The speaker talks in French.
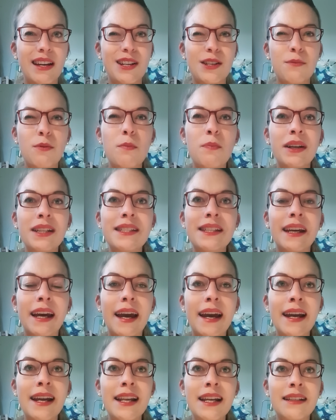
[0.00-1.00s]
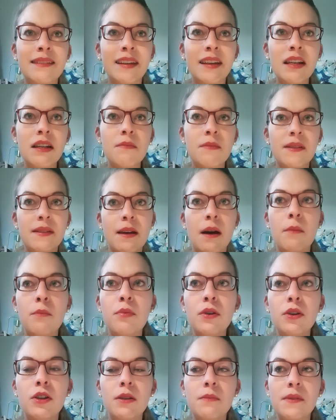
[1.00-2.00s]
je peux pas dire électrique, mais c'est un
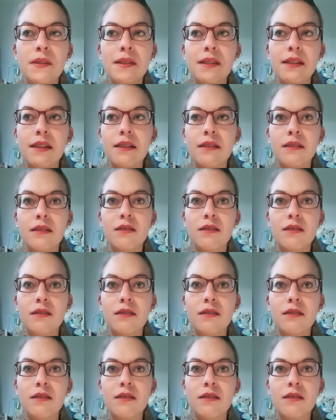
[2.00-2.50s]
peu comme si, euh,